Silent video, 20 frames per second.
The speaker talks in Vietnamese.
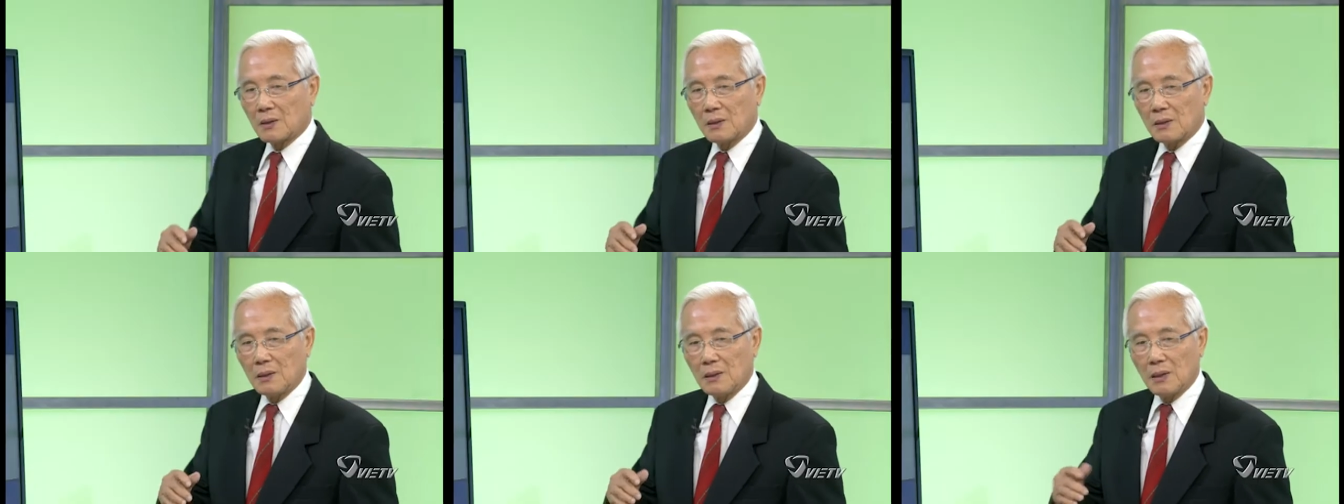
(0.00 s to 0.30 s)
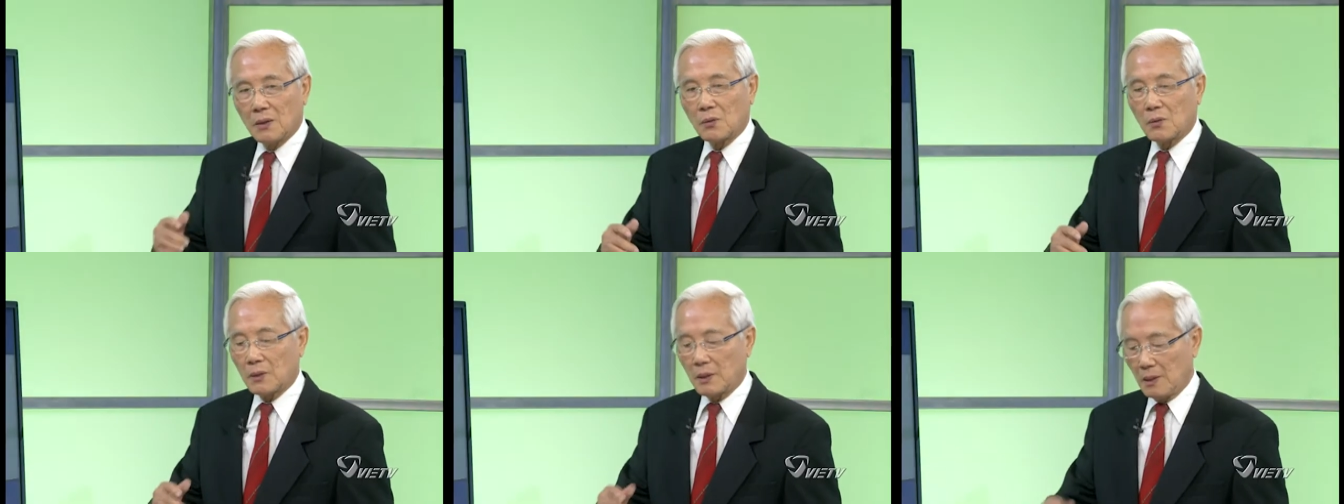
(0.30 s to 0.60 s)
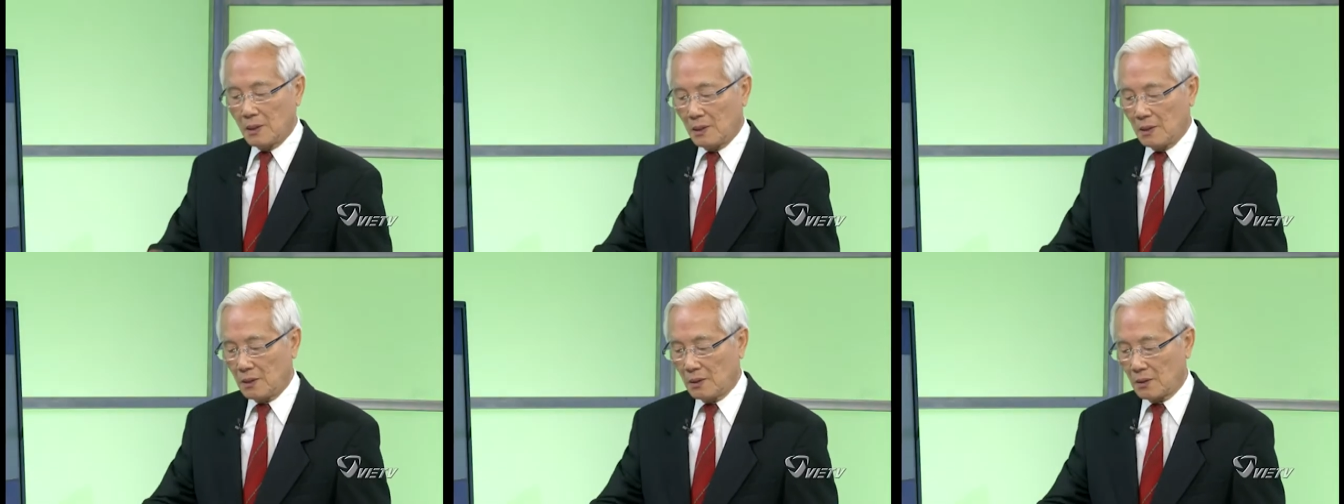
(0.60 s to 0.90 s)
nhiều
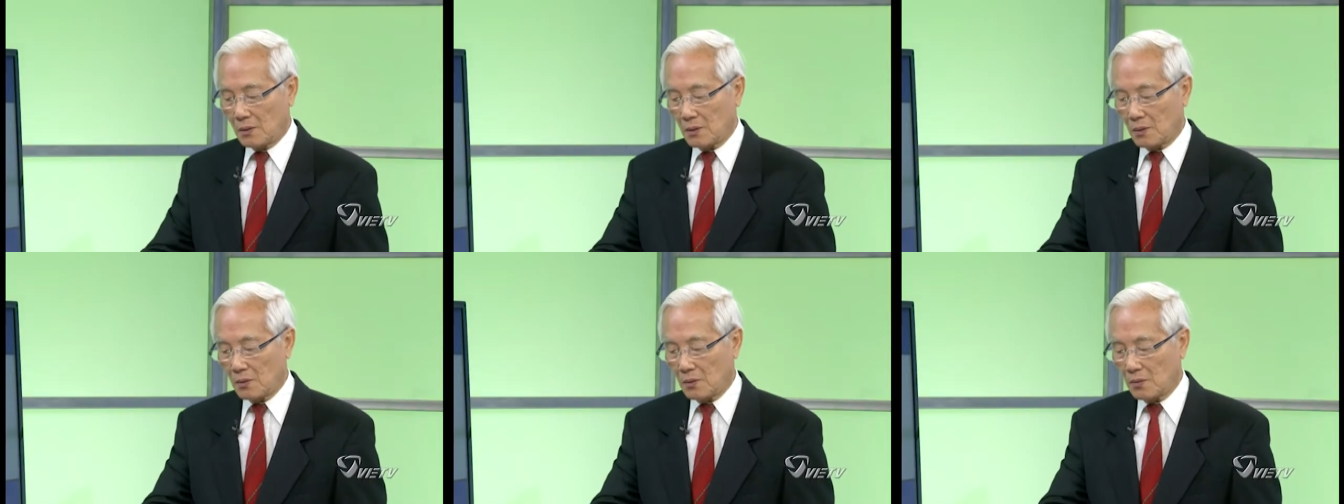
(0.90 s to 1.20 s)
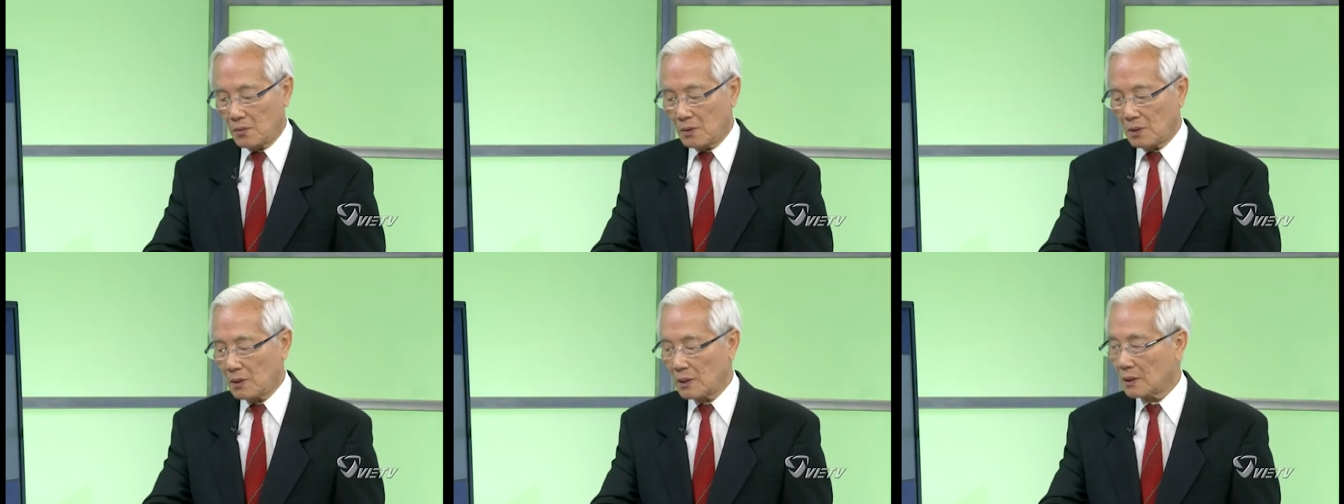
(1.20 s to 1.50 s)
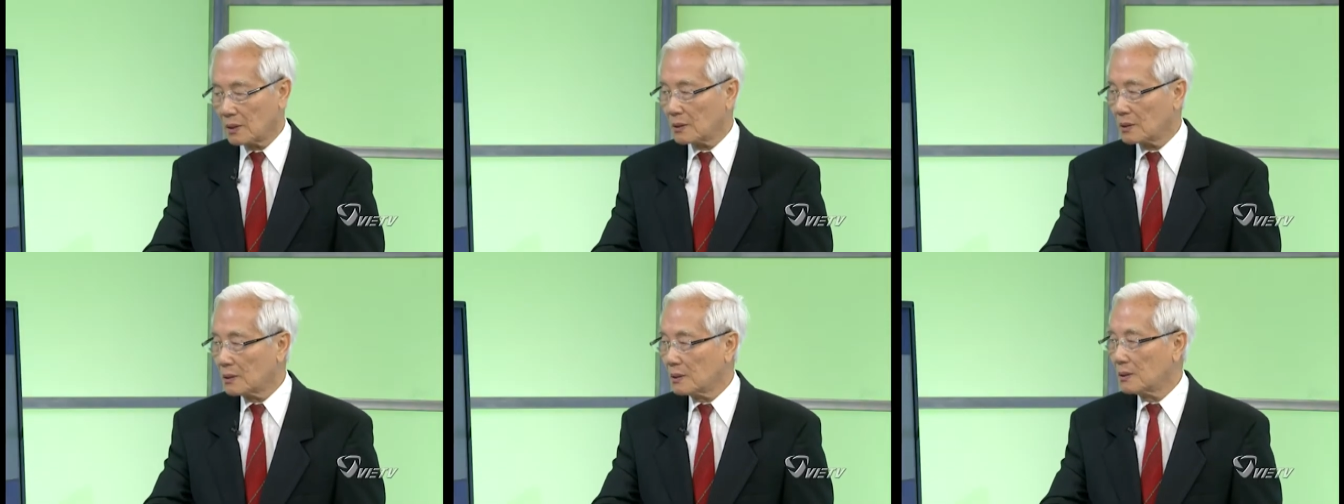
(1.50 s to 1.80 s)
khi thì nó cũng có
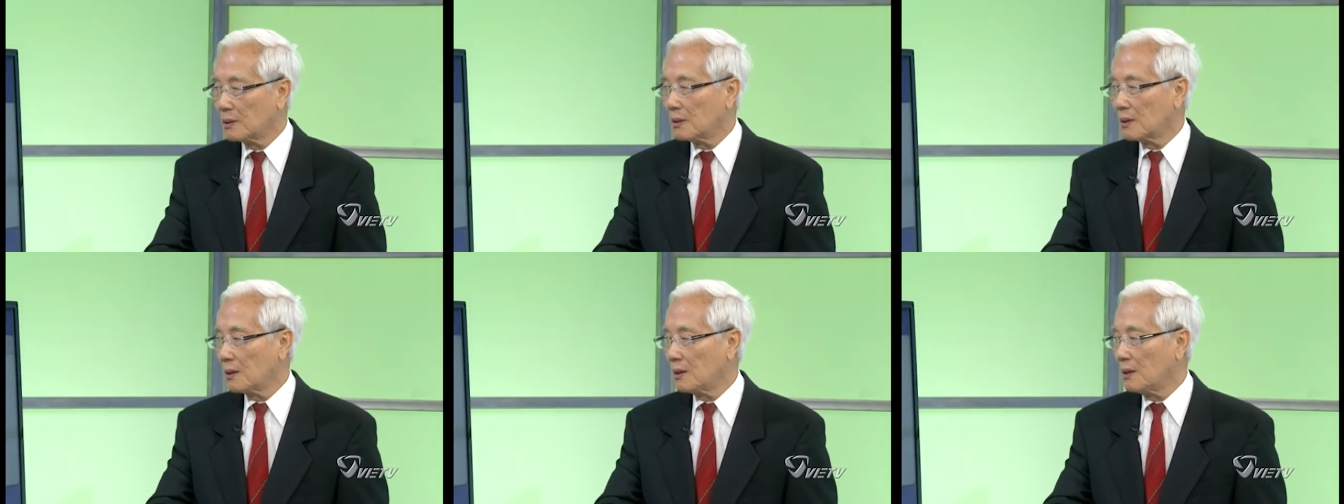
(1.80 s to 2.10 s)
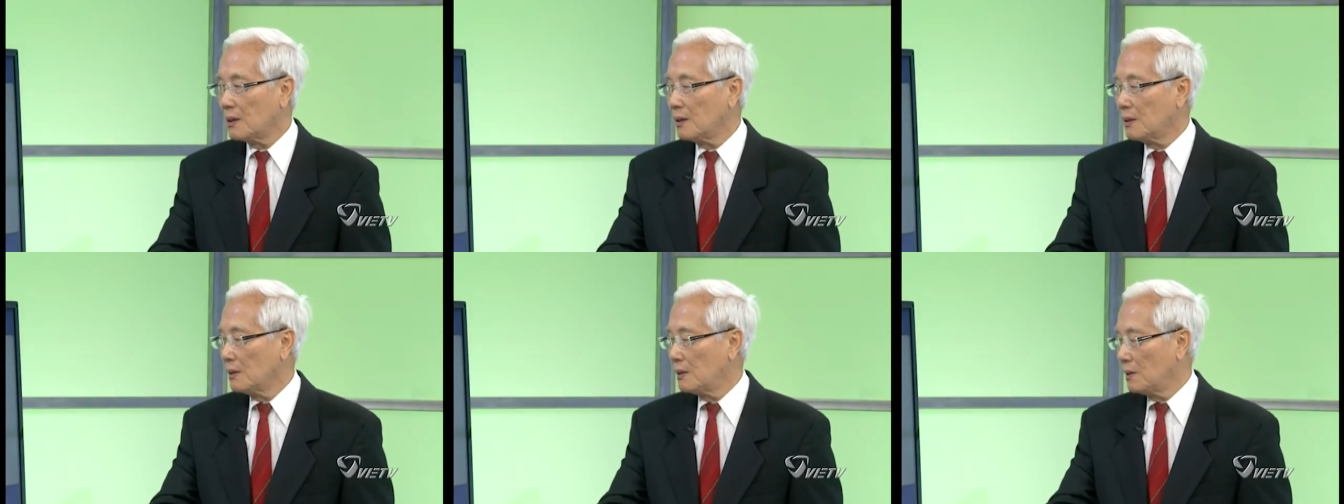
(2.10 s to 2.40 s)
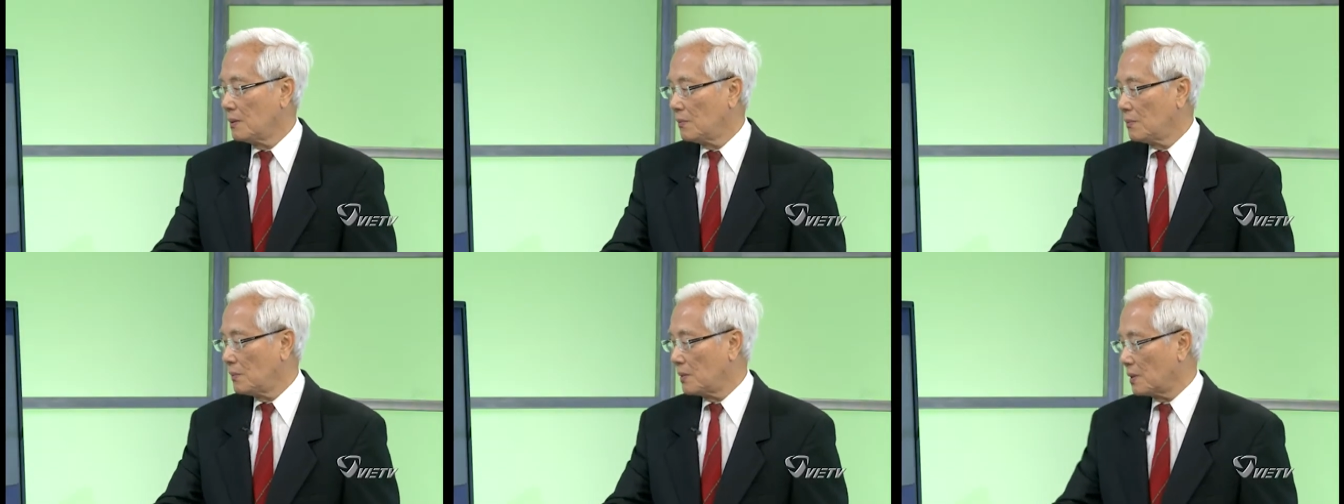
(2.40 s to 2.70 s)
thể tự nó
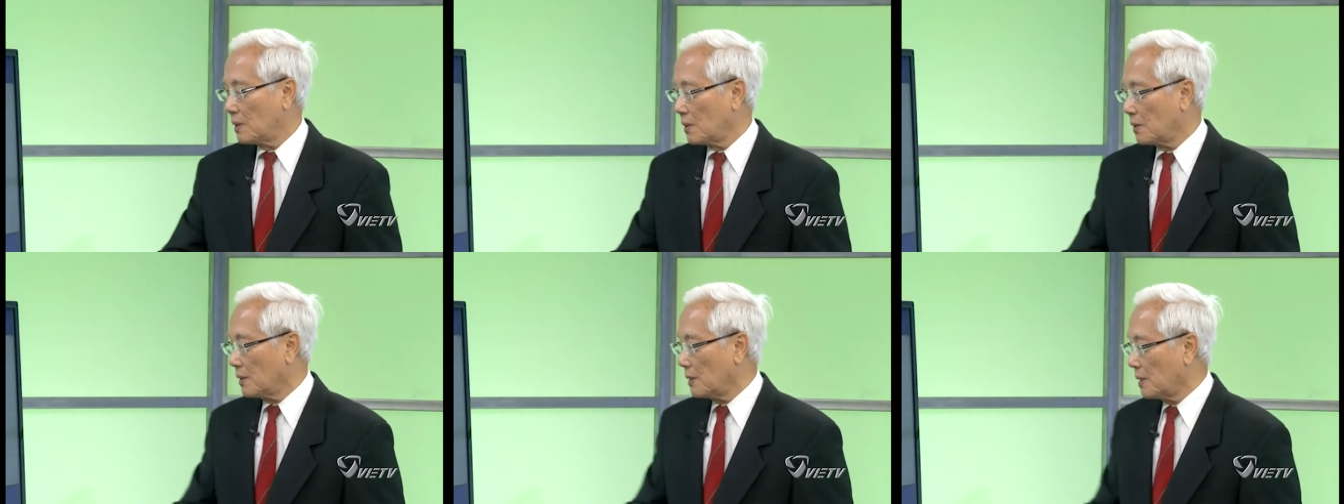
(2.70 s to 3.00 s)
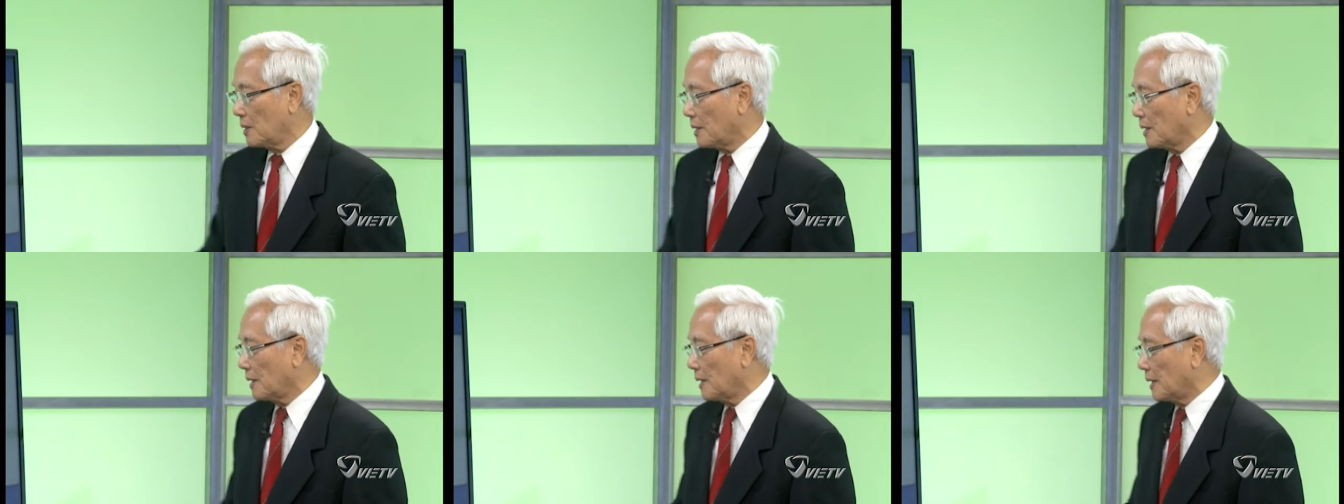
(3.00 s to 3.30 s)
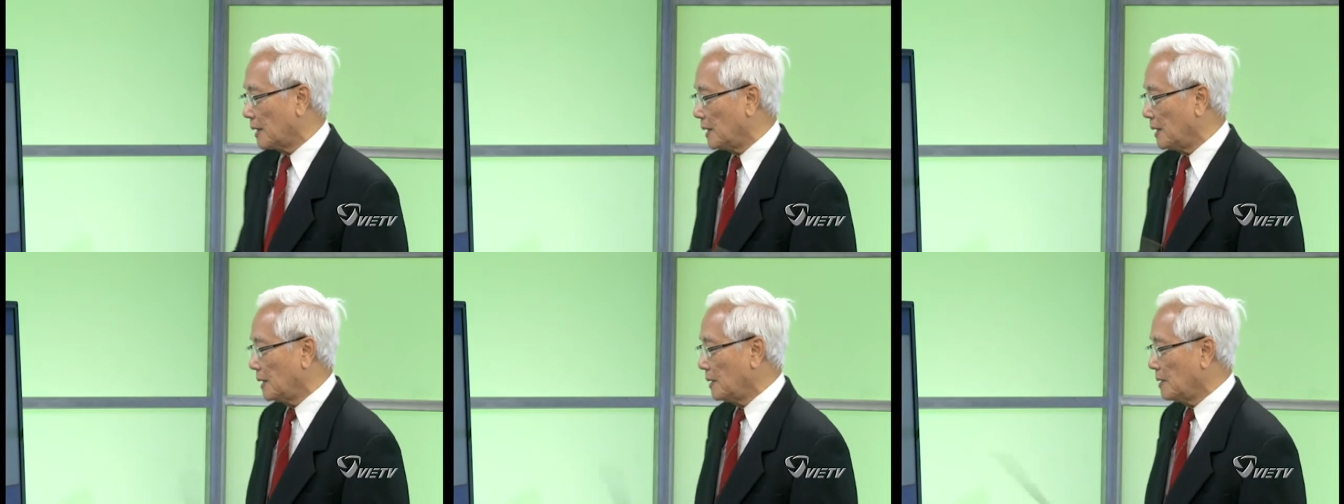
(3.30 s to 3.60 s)
mà nó có thể
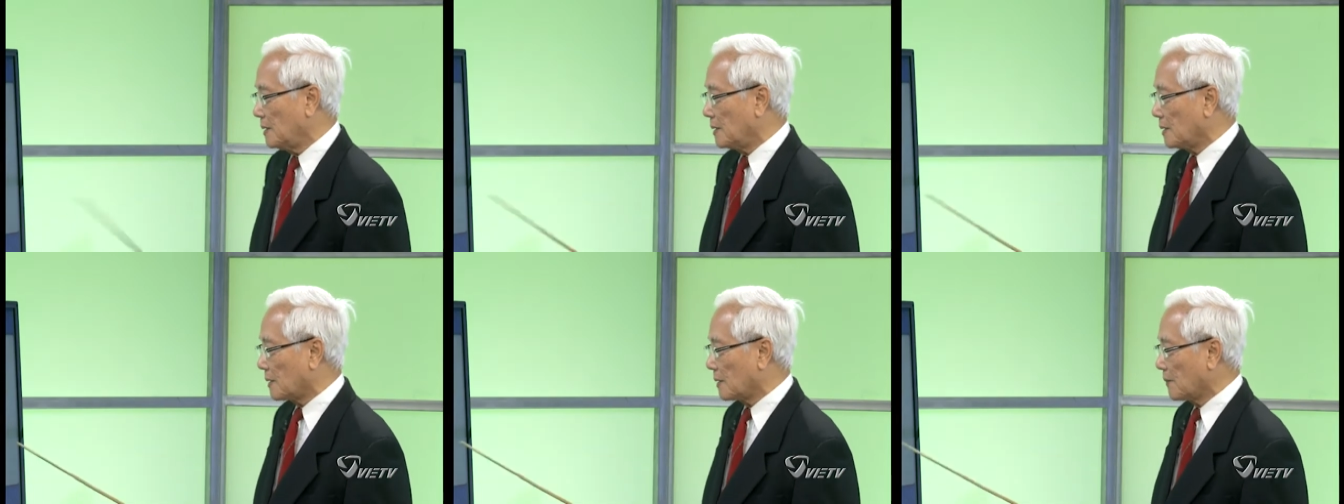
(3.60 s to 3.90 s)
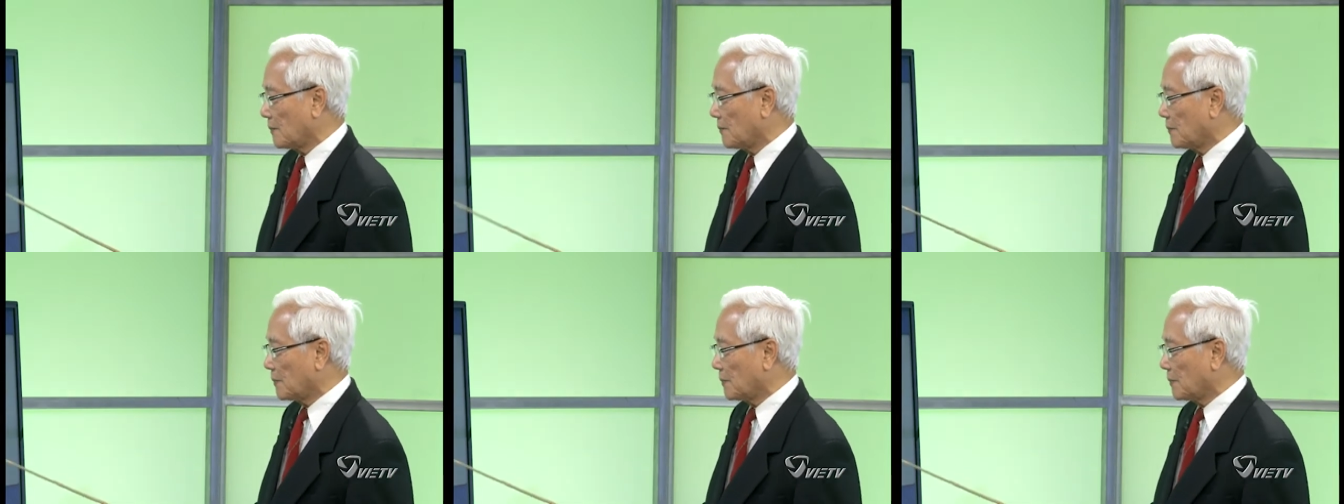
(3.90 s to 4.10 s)
đẩy lên được